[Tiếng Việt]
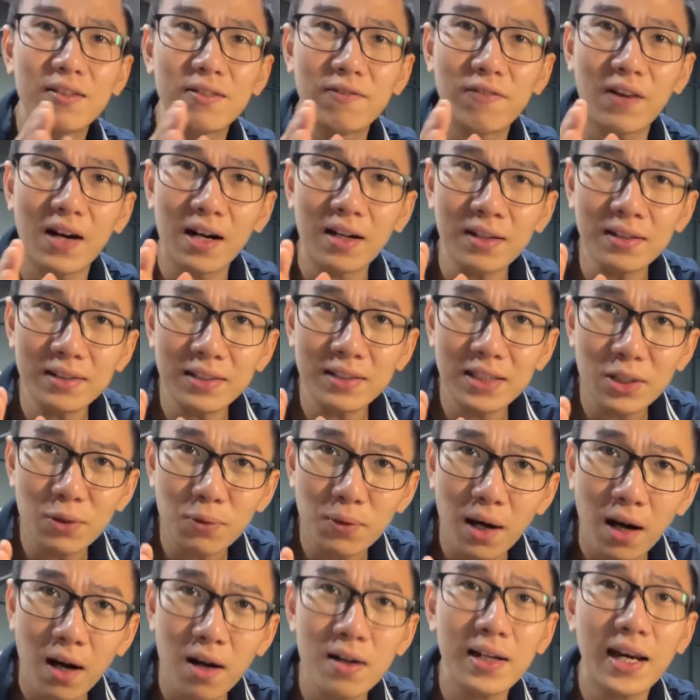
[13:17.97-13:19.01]
vẫn nhiêu
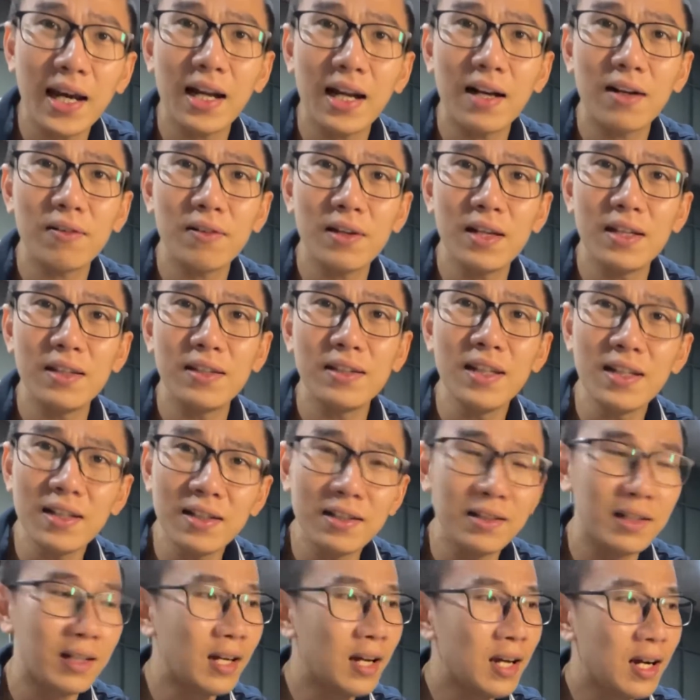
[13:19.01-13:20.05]
đó calorie
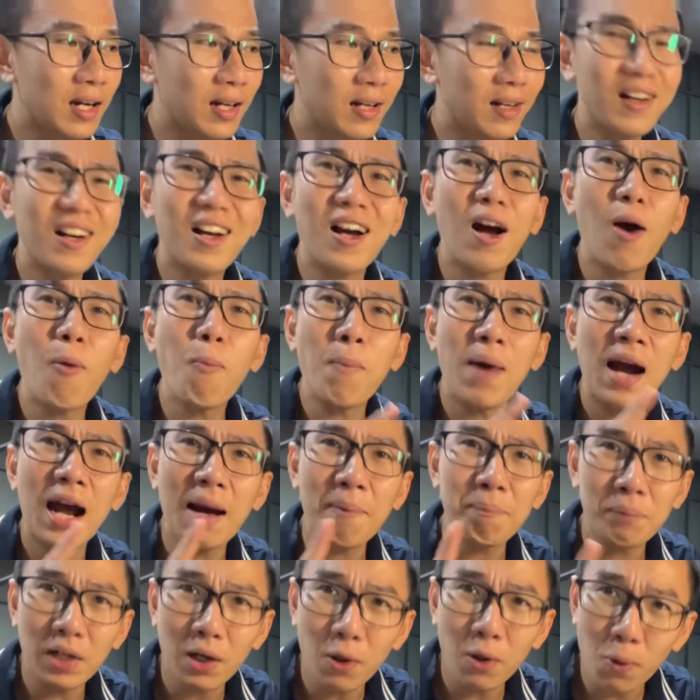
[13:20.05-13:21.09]
nhưng nó không
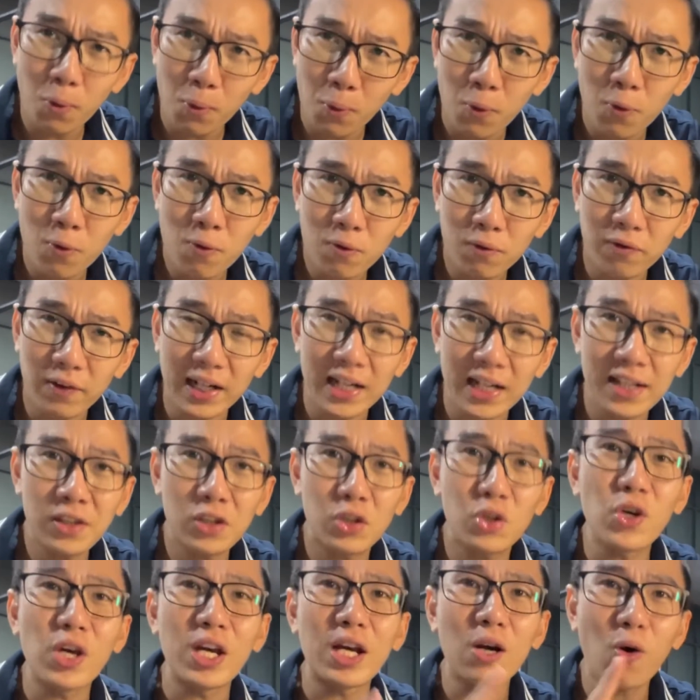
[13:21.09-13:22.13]
hấp thu và nó
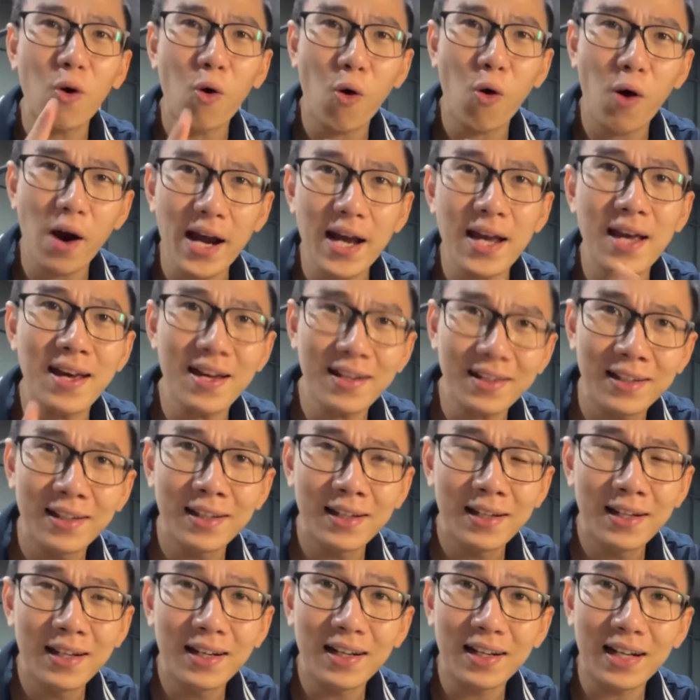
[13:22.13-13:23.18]
chuyển hóa hết
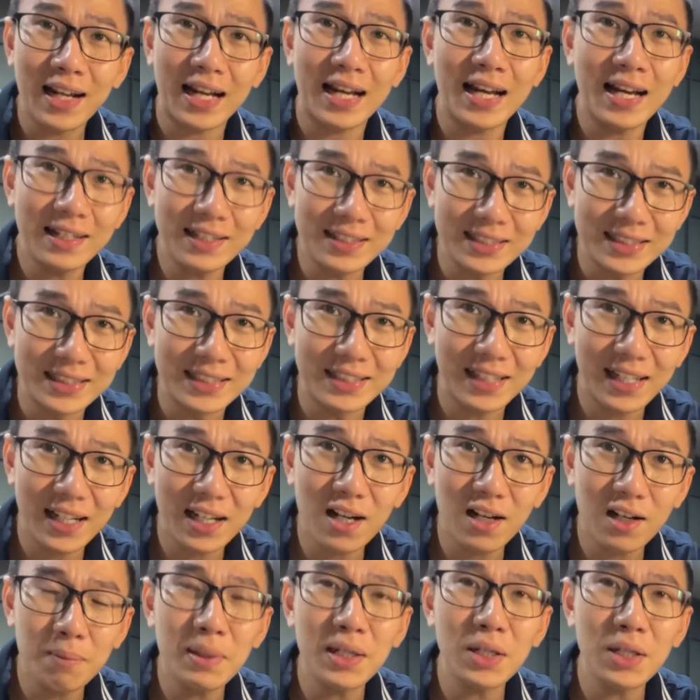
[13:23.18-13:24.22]
thành năng lượng cái
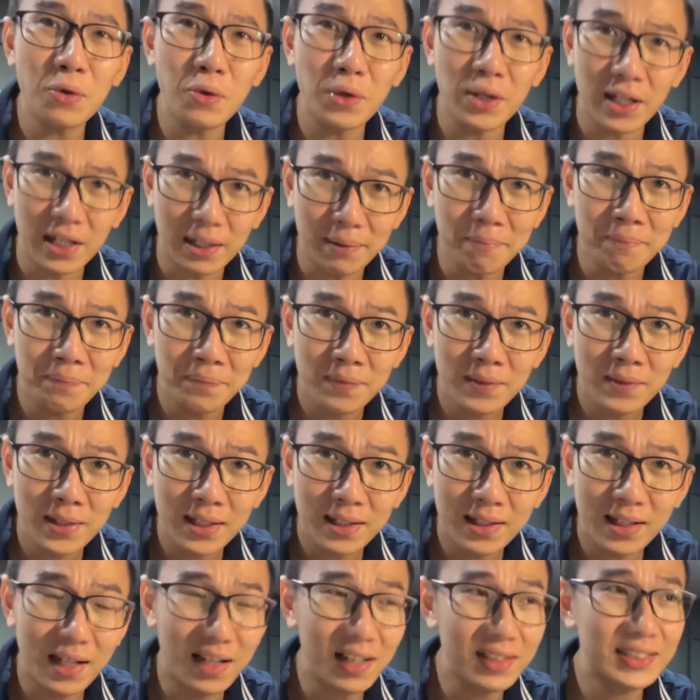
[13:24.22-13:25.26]
đó nó mới nguy hiểm
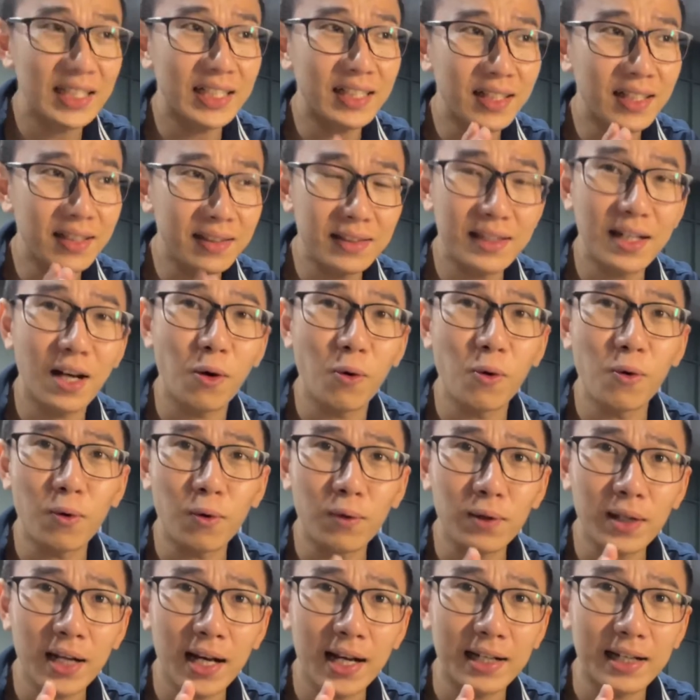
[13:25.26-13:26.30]
thì nó sẽ tích tụ
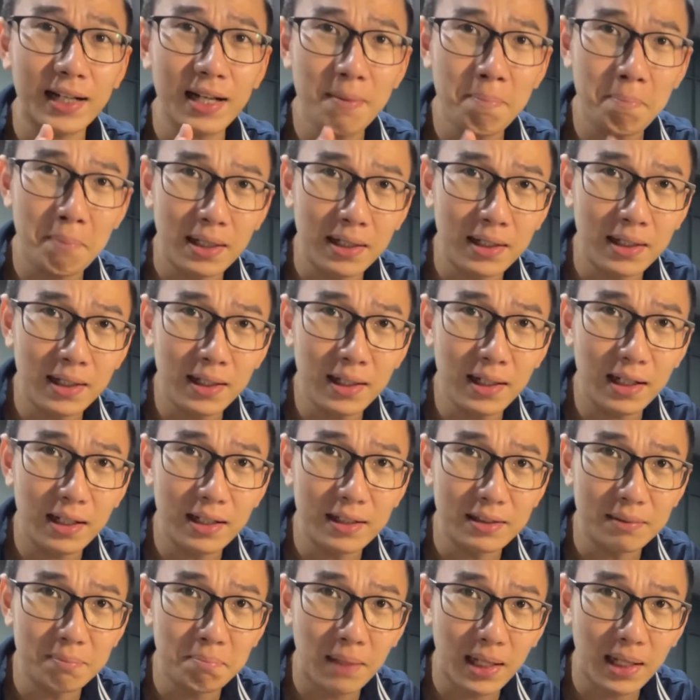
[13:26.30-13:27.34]
thành cái mỡ
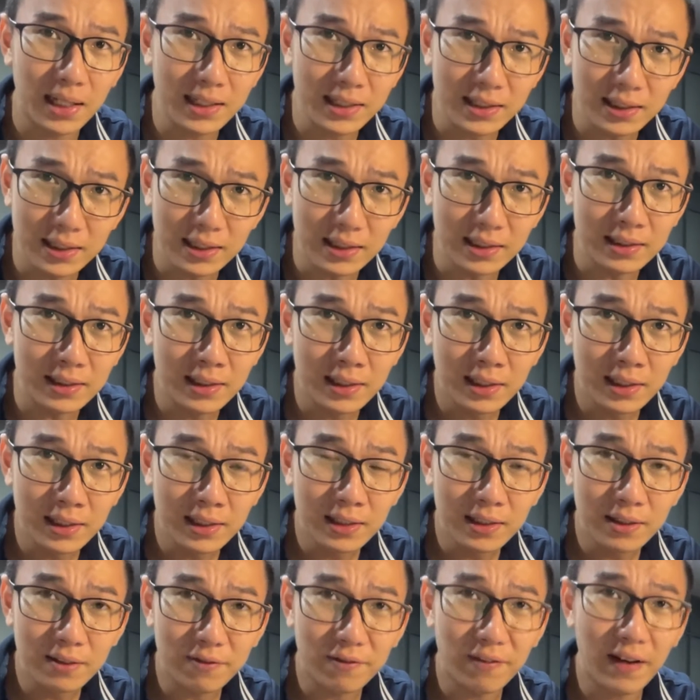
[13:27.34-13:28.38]
lượng mỡ thừa
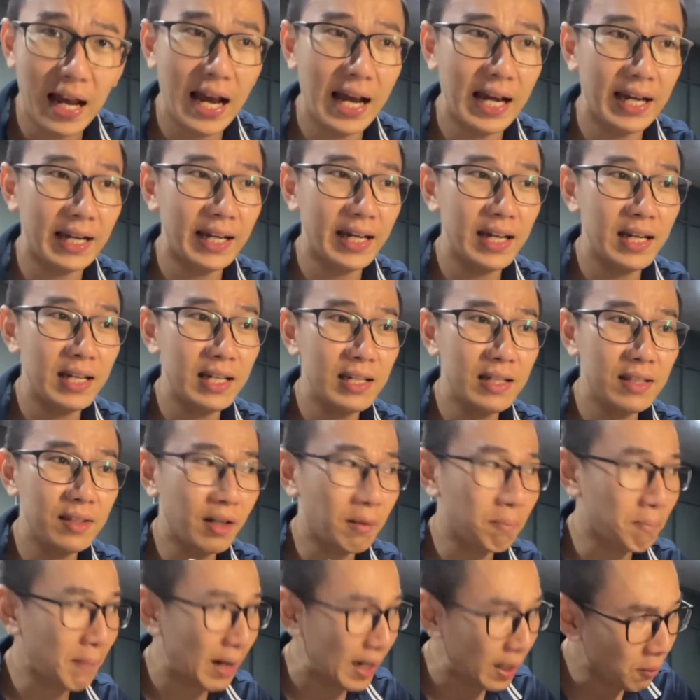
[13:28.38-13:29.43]
và cái
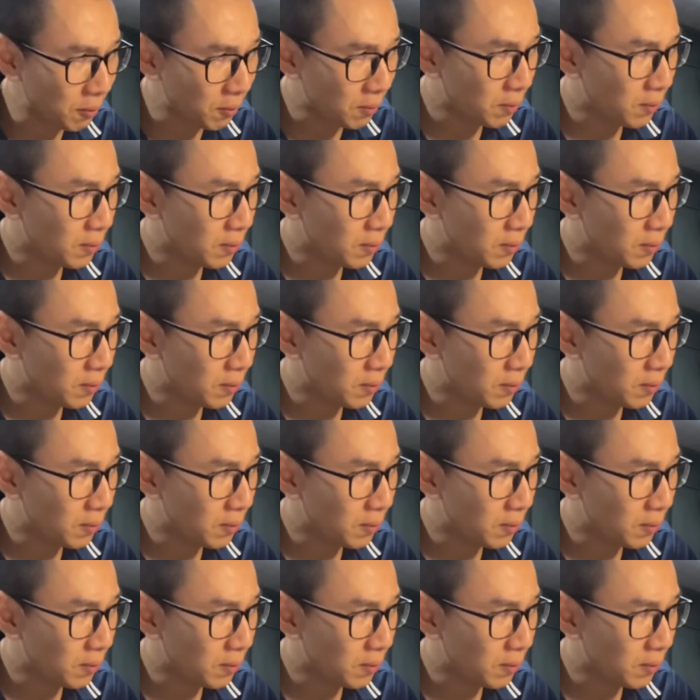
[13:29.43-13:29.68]
chất béo